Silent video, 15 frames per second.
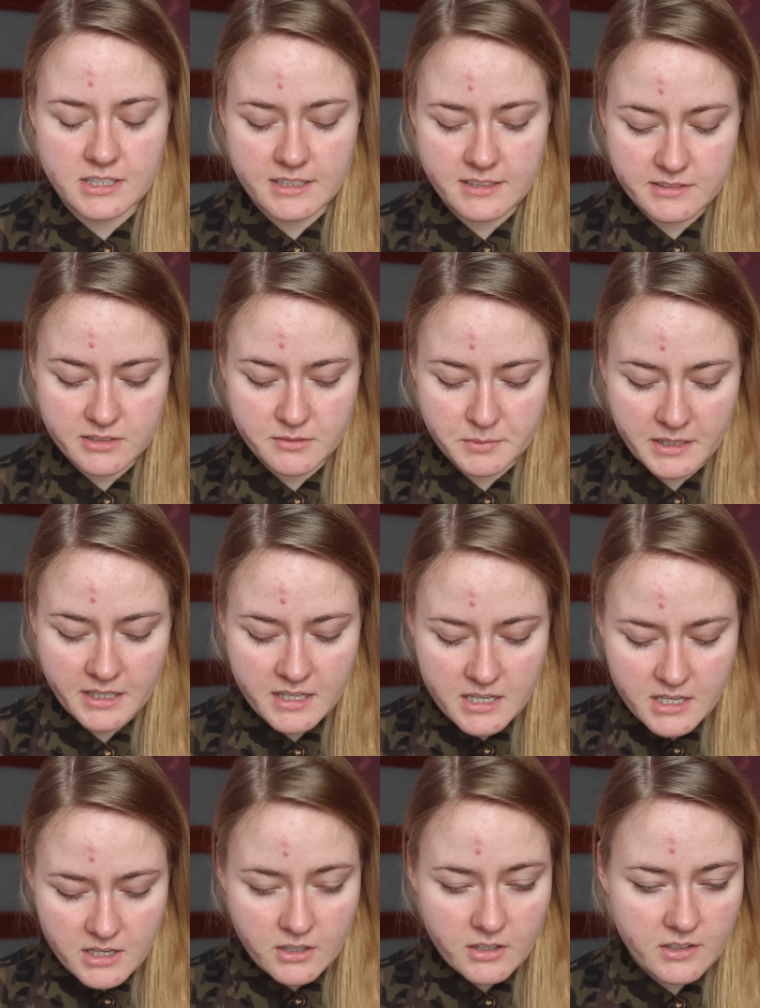Teraz sobie
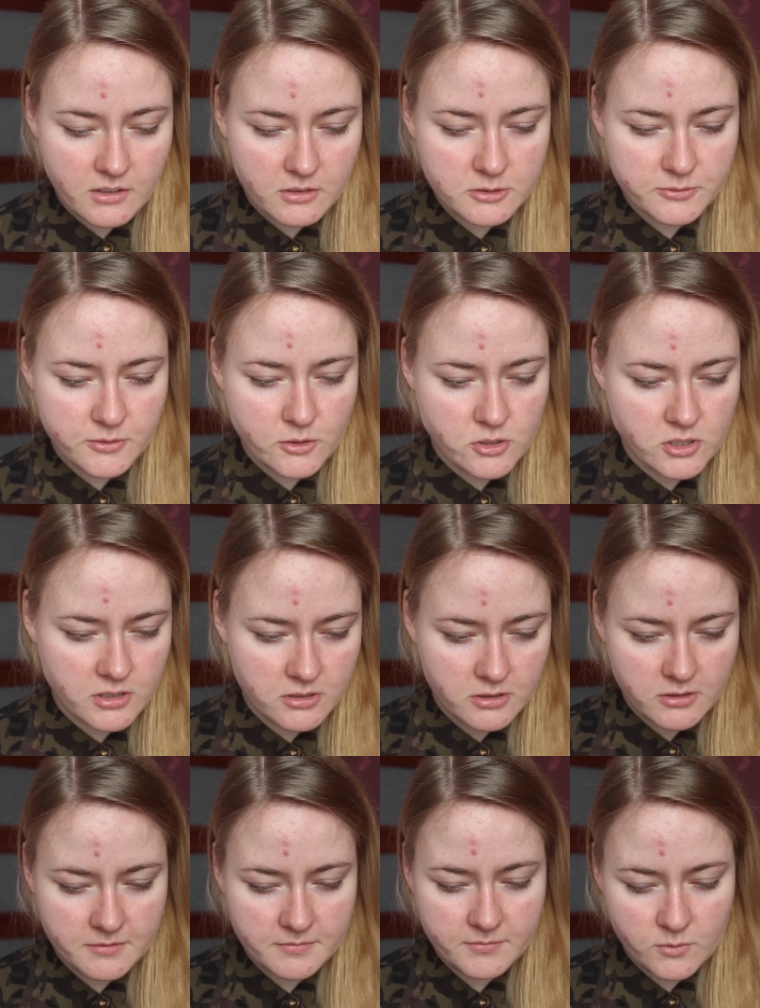e, otworzę
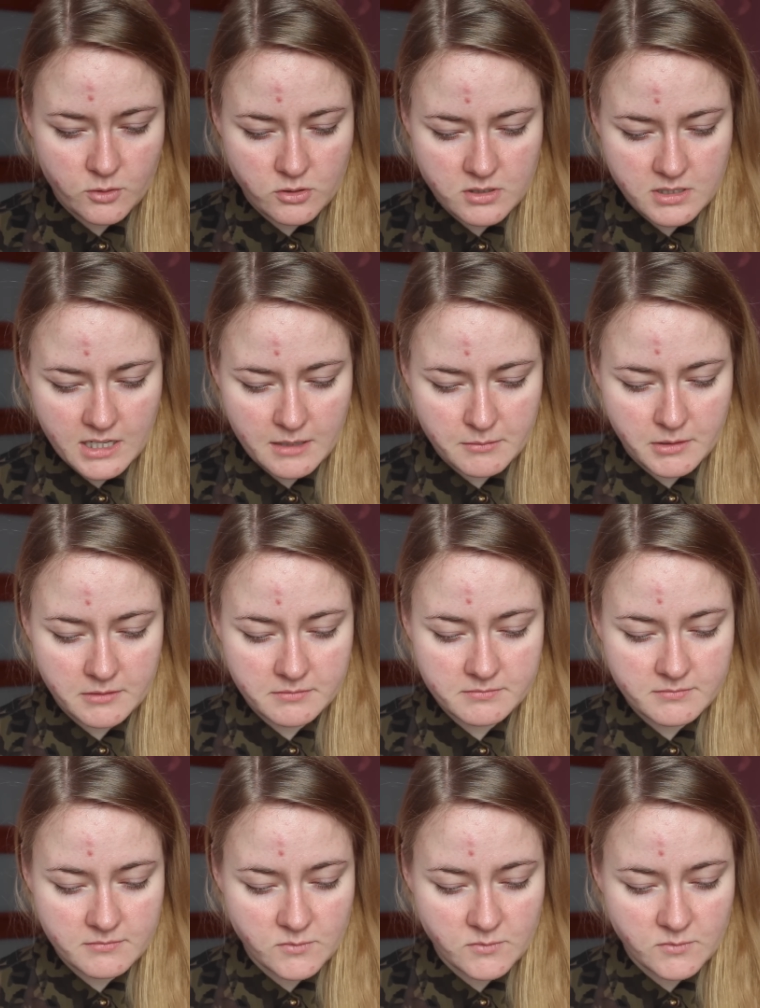to nożyczkami,